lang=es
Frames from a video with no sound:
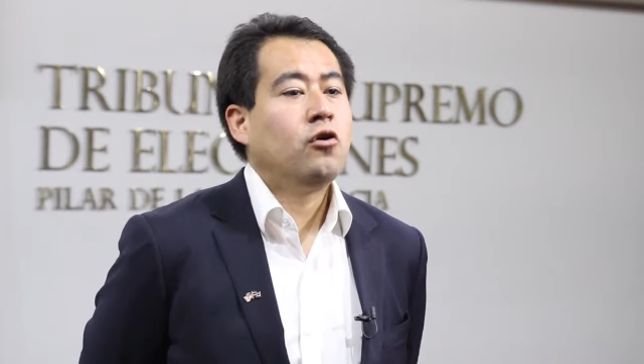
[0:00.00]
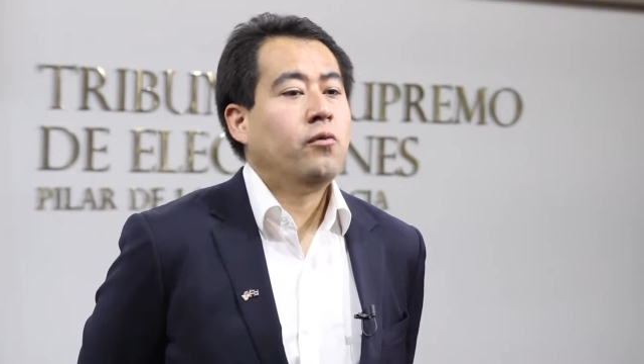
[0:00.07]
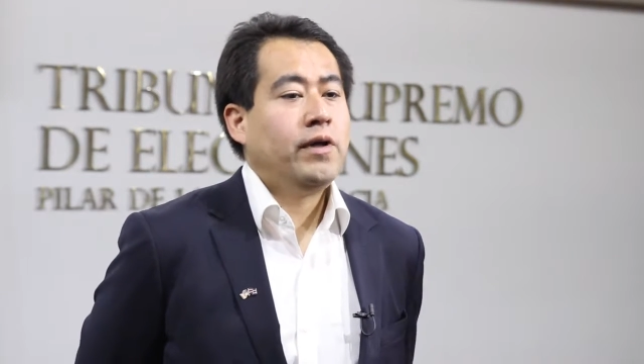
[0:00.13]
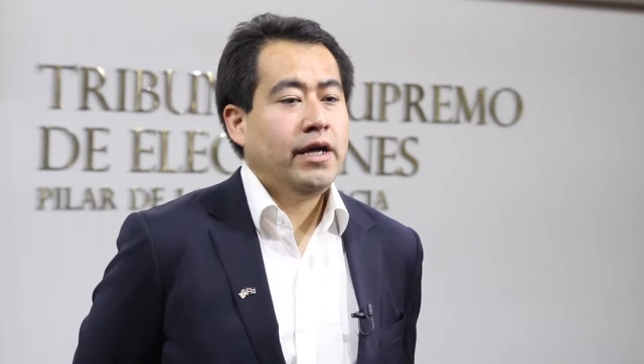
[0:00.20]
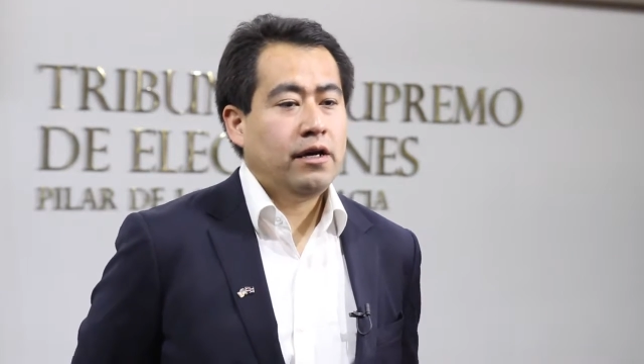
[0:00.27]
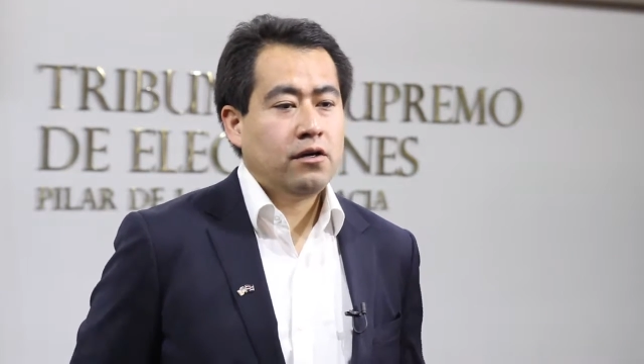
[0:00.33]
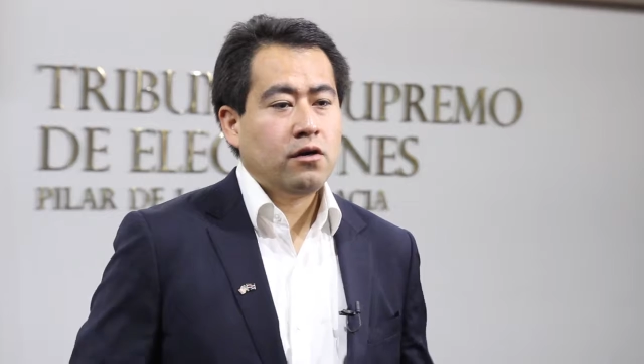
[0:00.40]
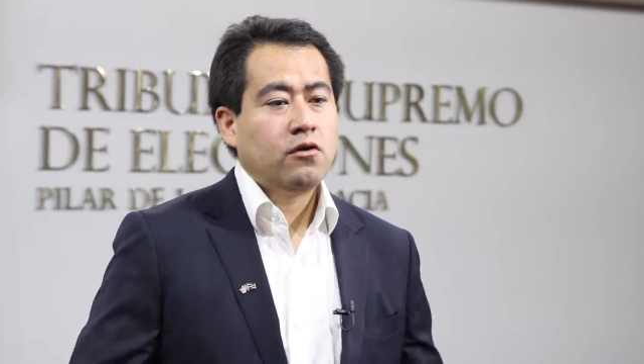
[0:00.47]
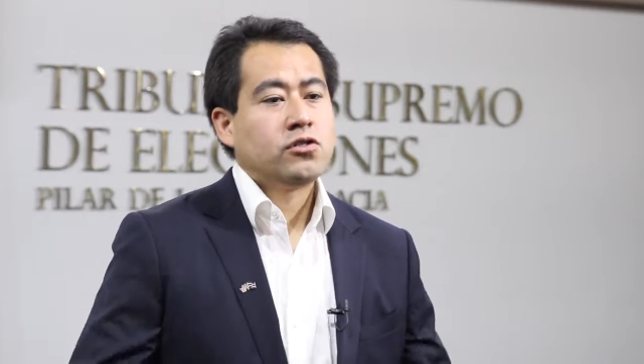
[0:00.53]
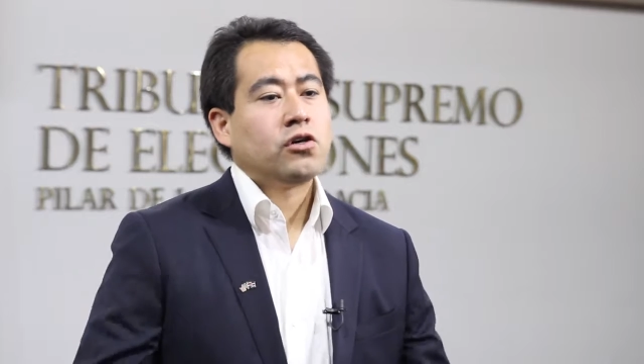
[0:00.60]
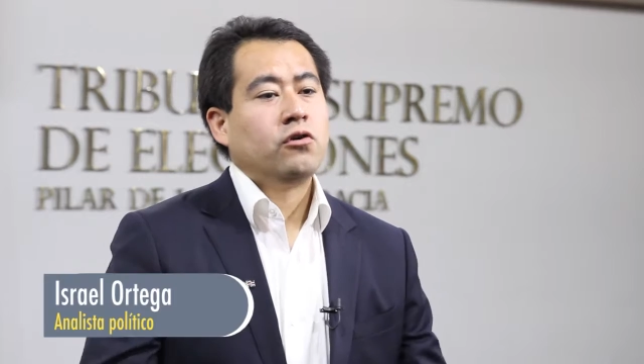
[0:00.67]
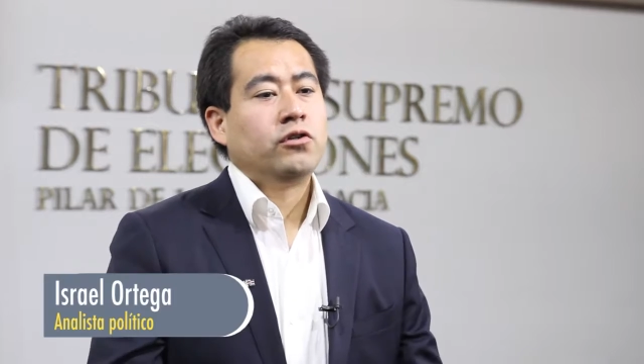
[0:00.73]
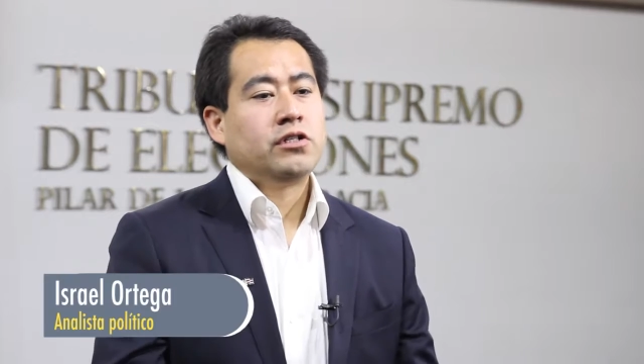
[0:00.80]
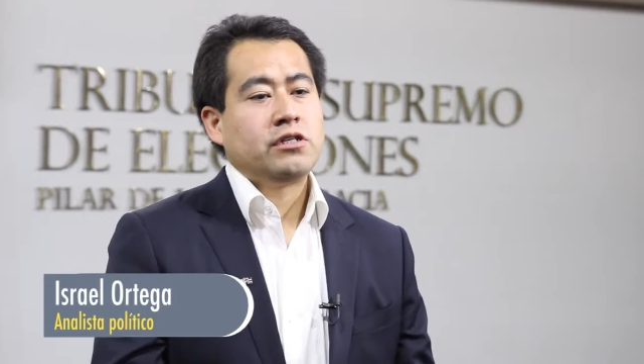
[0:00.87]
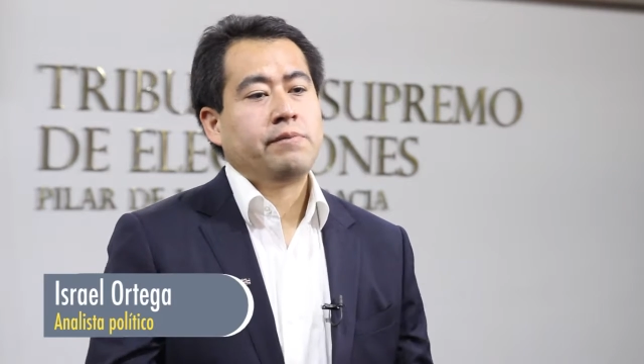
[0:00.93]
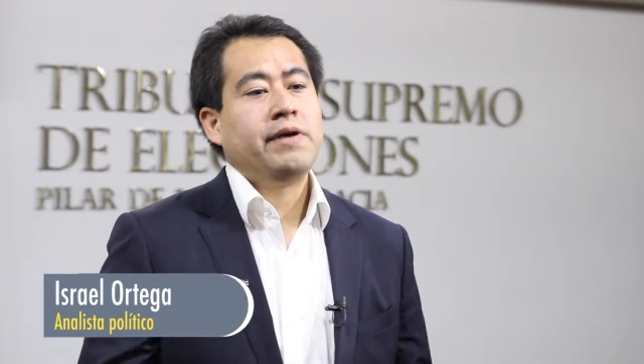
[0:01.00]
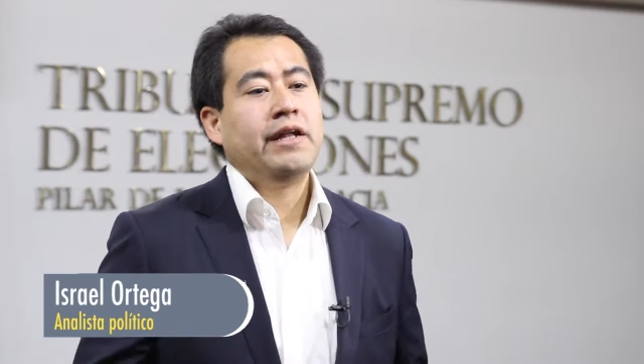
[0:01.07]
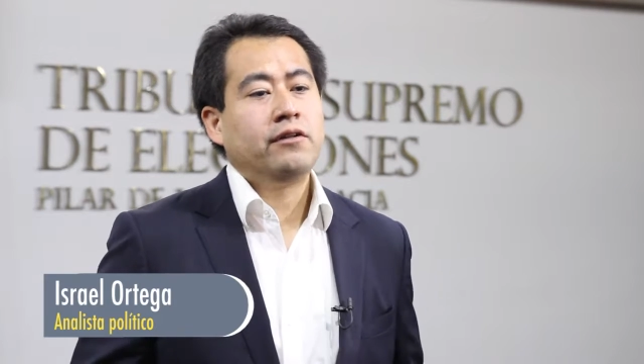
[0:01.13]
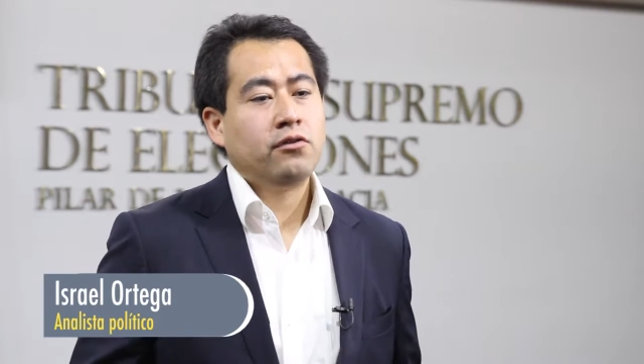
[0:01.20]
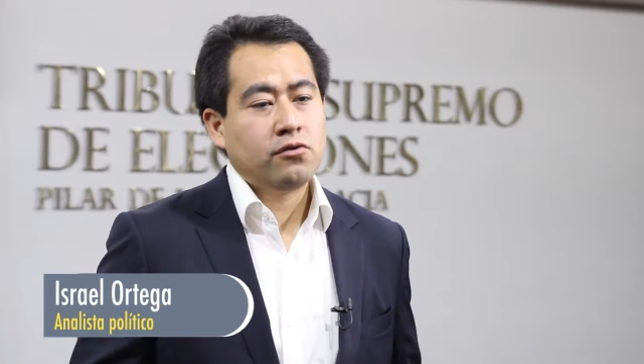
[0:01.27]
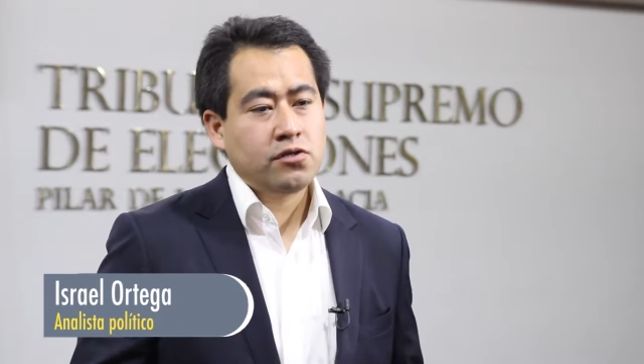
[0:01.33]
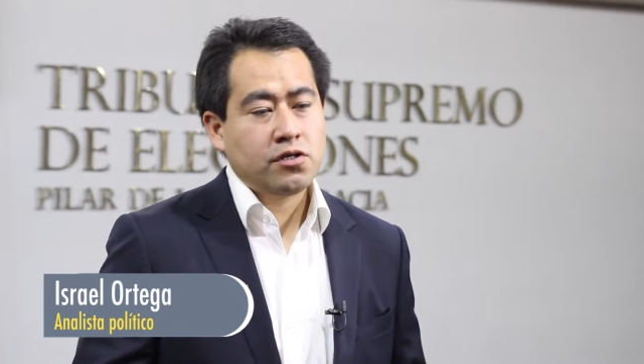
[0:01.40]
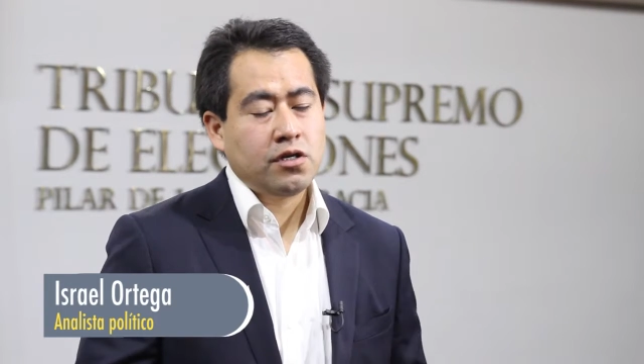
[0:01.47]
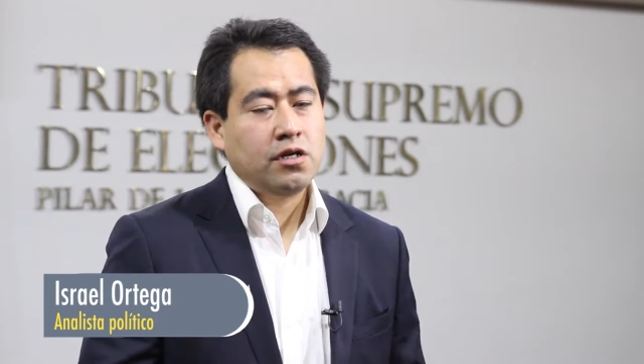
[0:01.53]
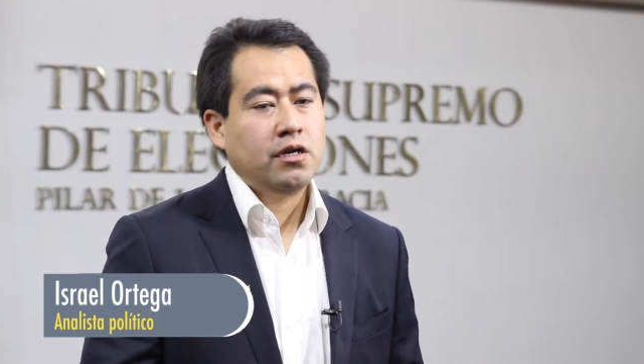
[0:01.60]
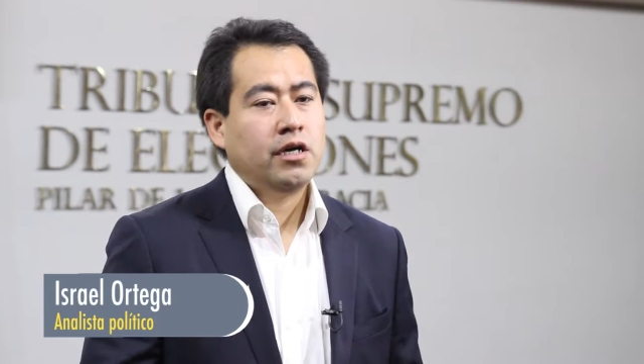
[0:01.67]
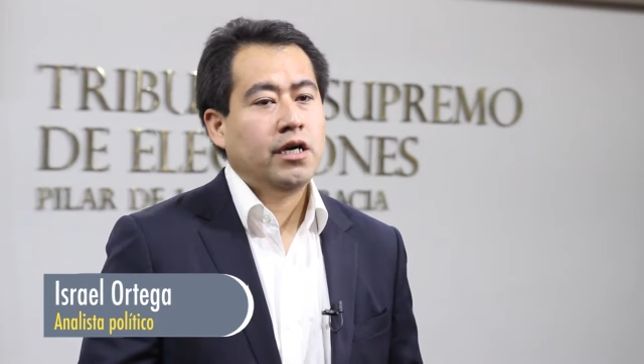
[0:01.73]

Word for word: cubrir los acontecimientos,